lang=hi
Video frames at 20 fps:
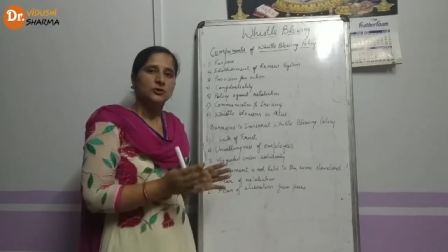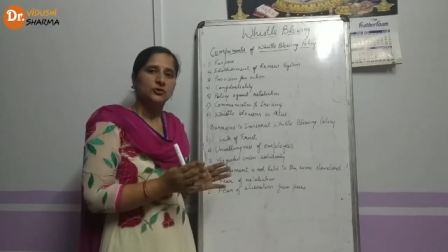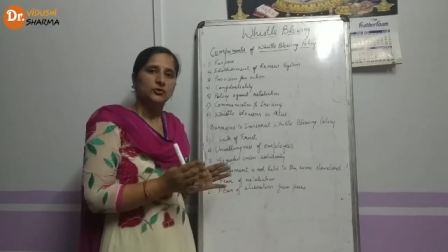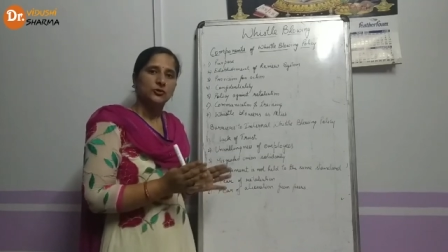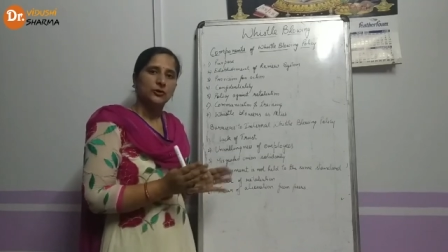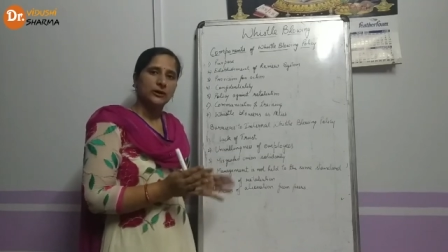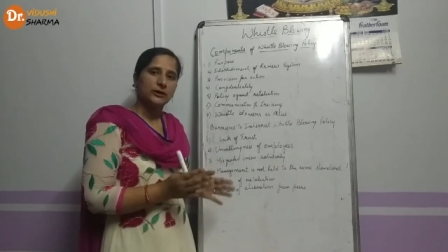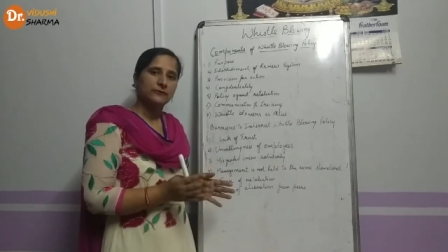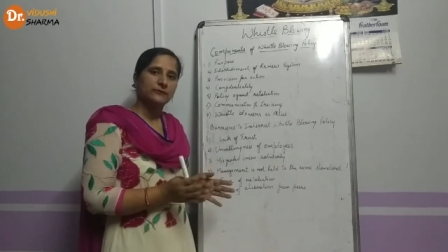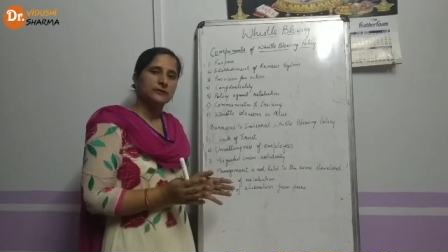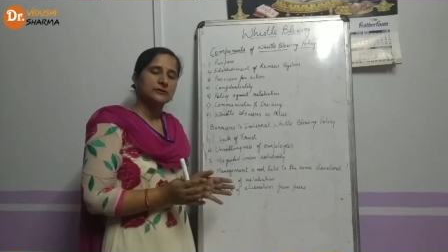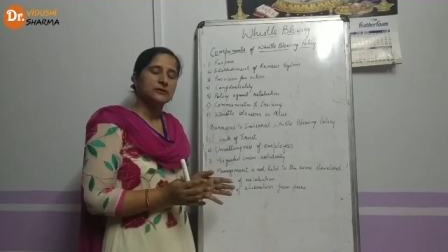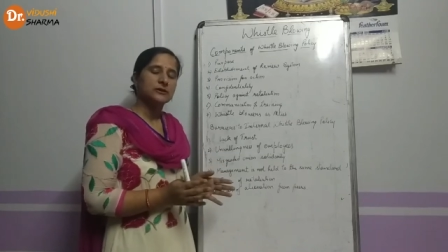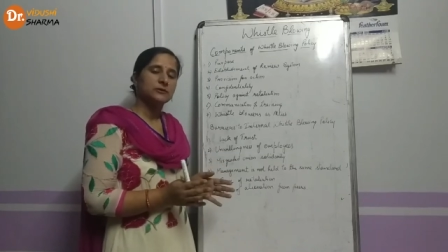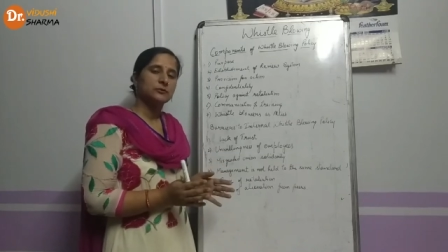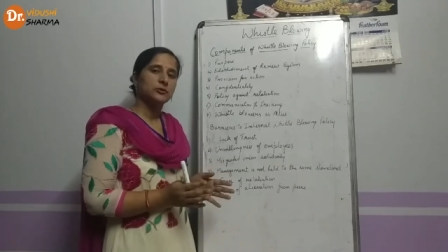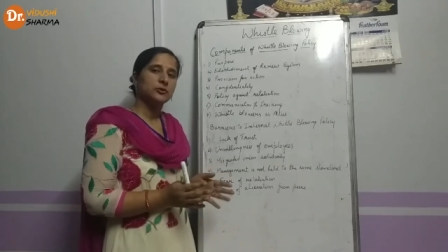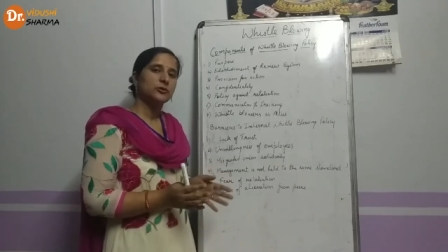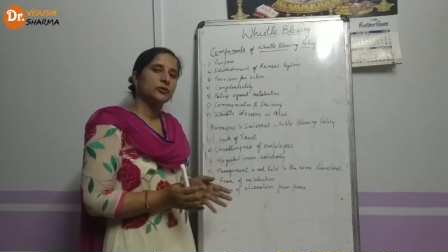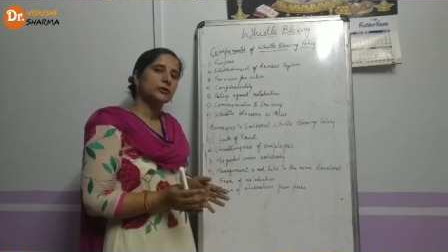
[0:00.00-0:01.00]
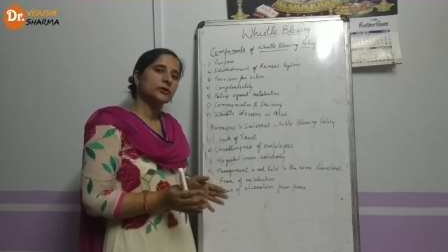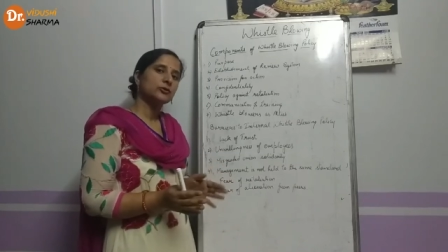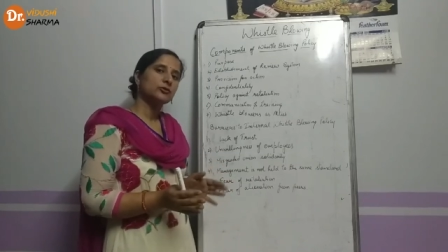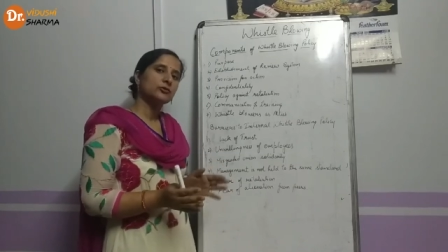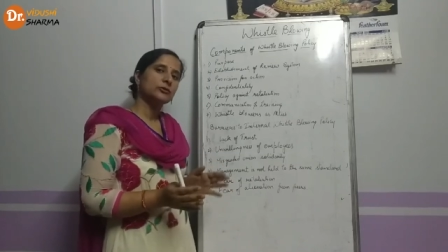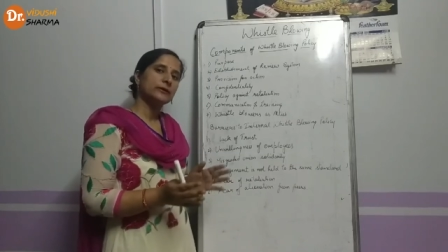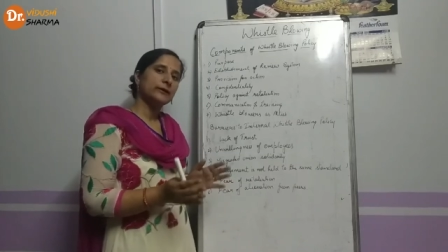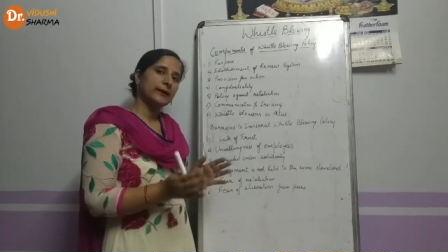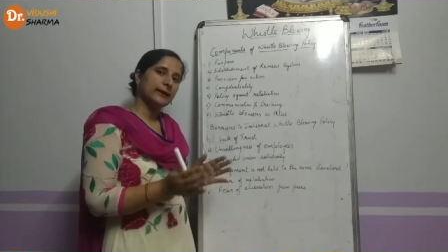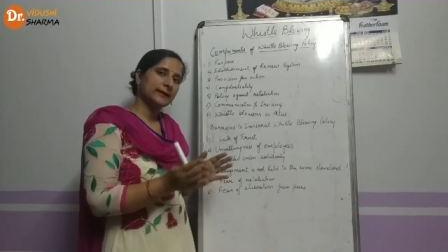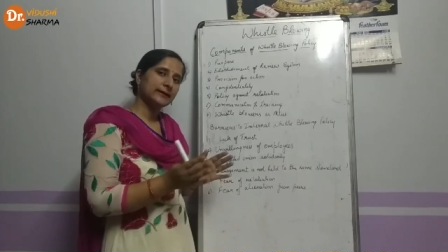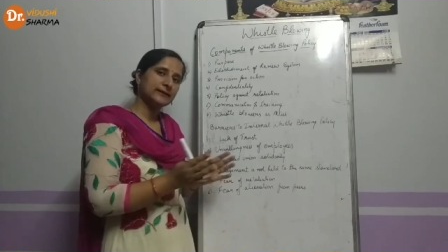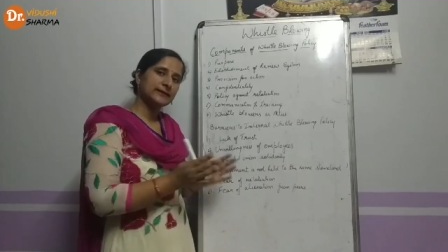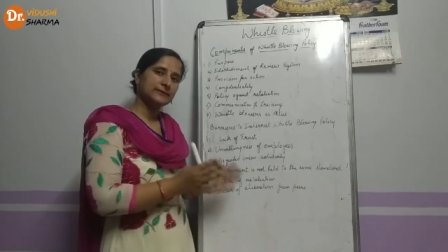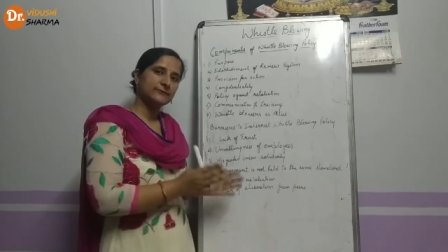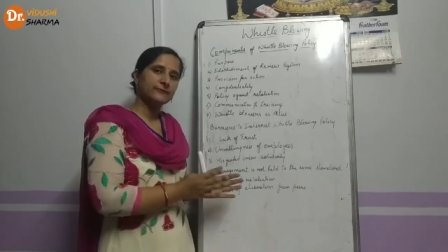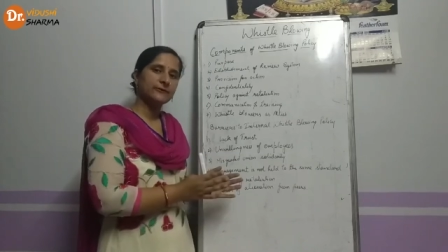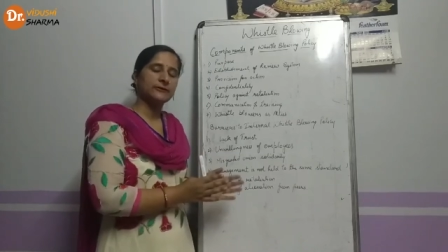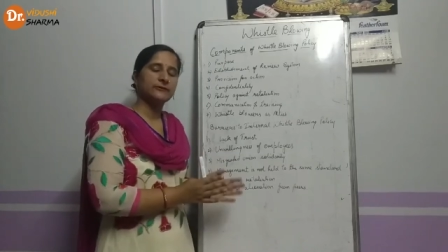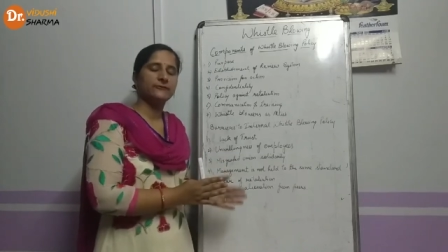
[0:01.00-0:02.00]
तो एक विसल ब्लोअर को
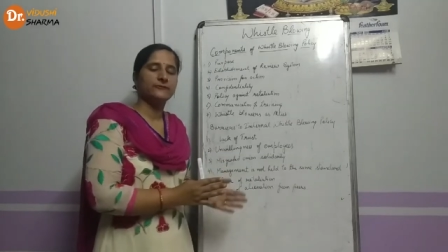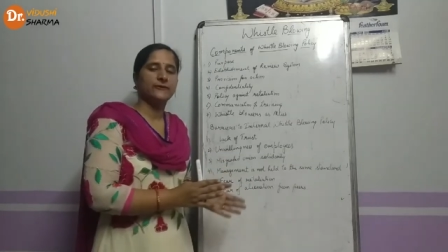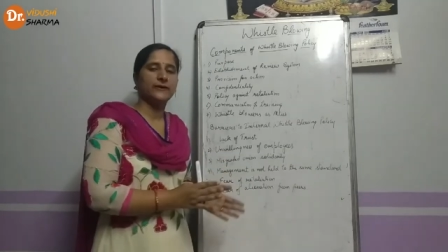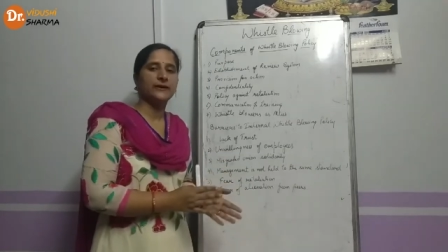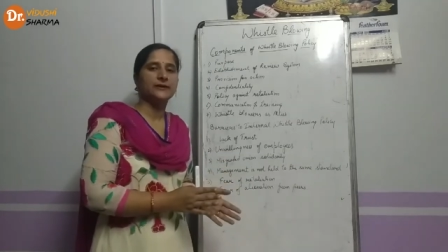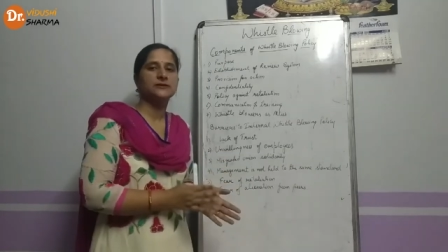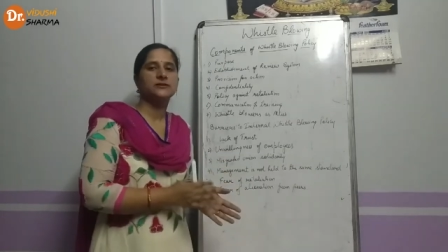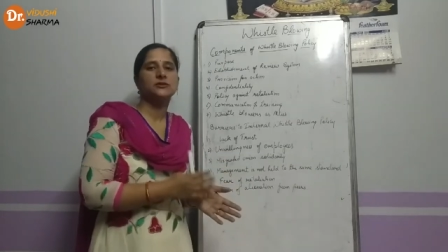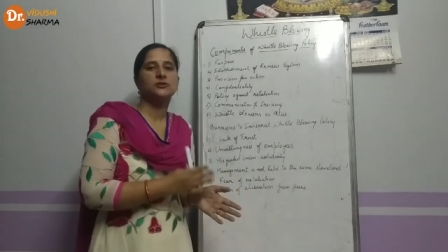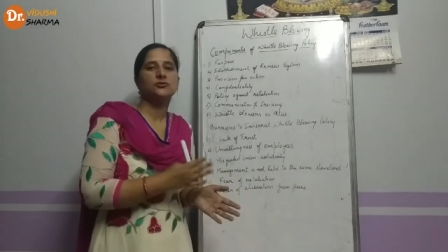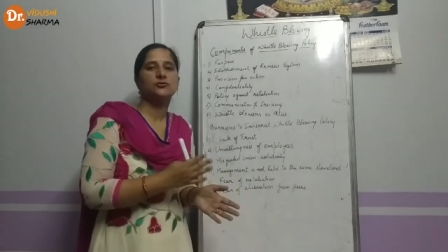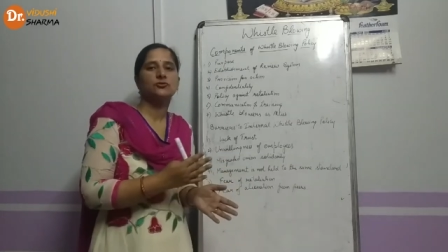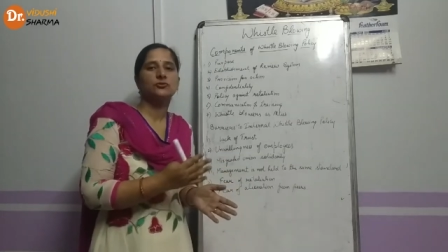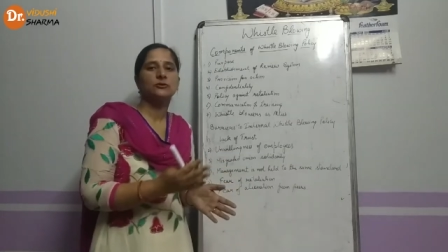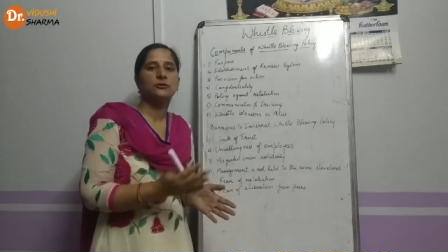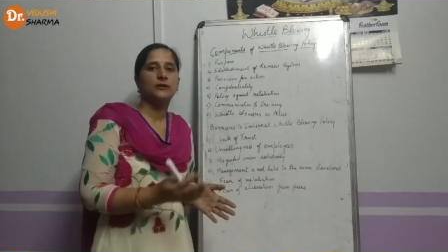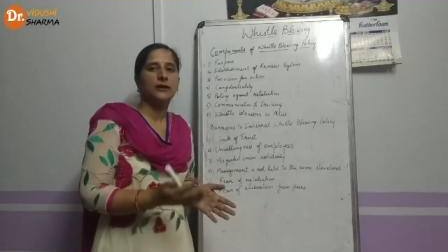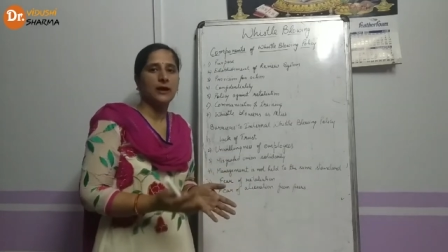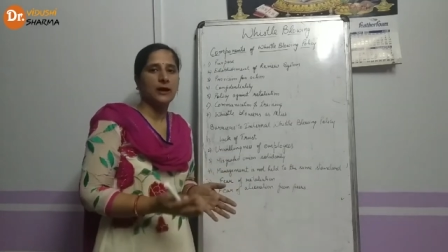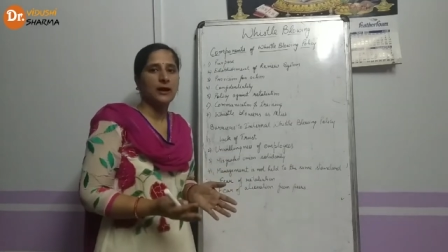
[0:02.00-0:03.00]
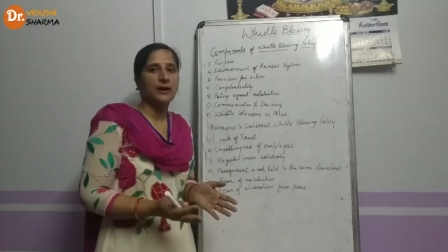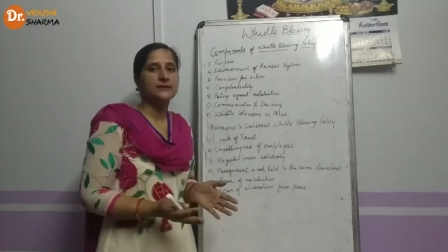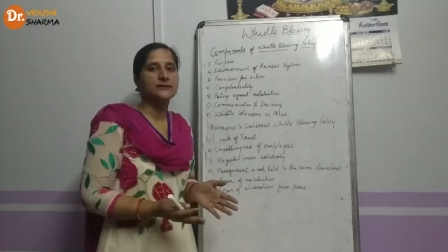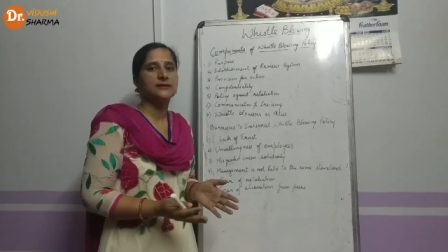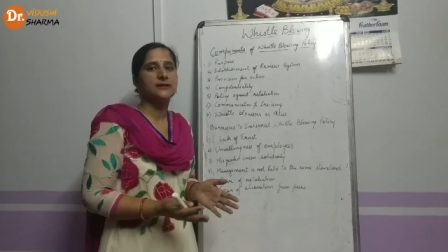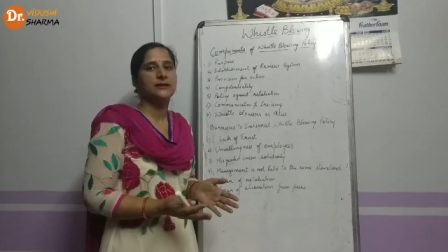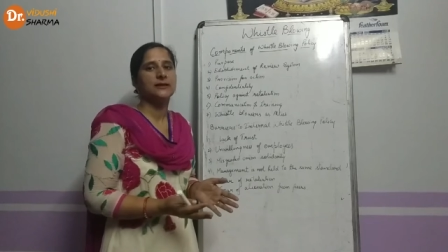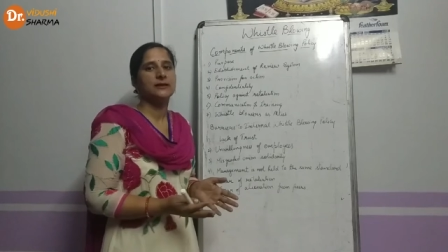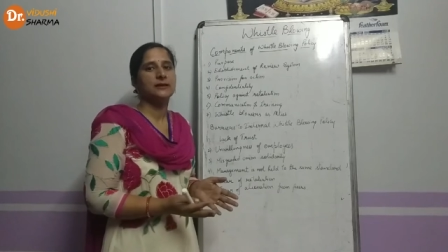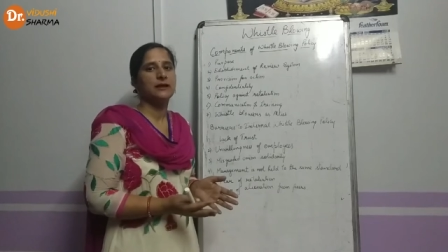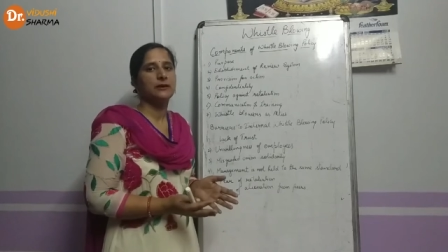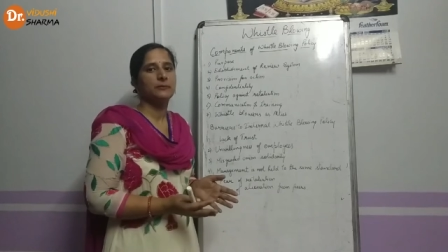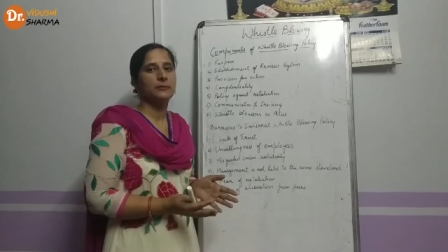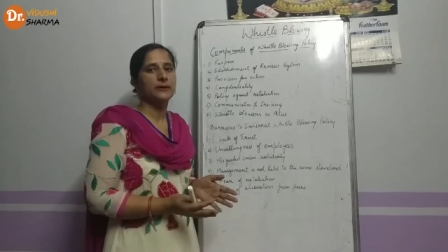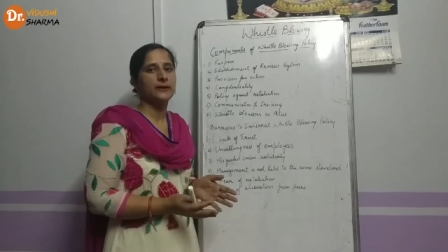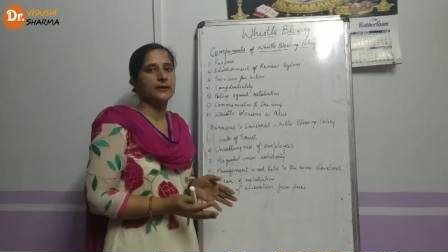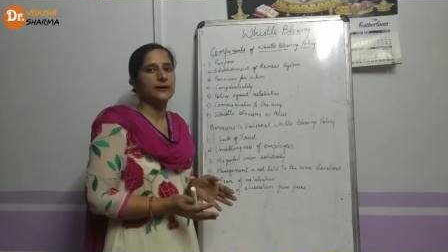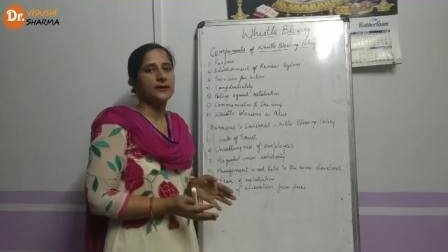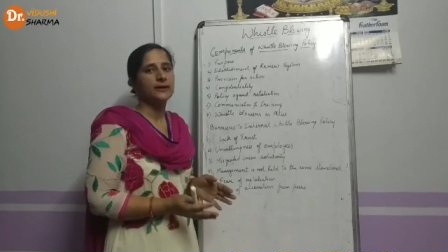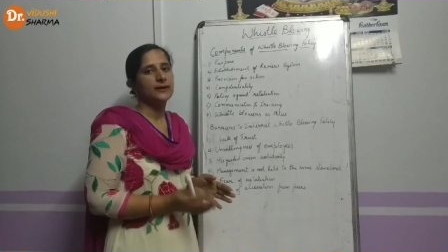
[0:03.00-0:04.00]
नेगेटिव इफेक्ट्स को ना झेलना
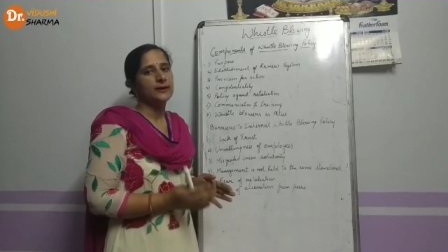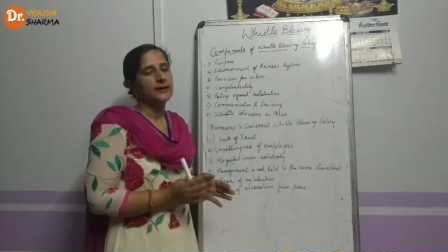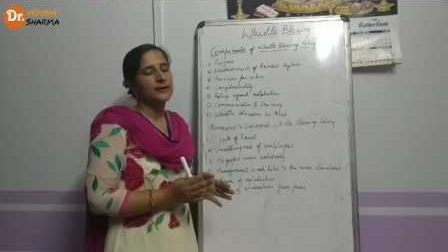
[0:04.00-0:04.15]
पड़े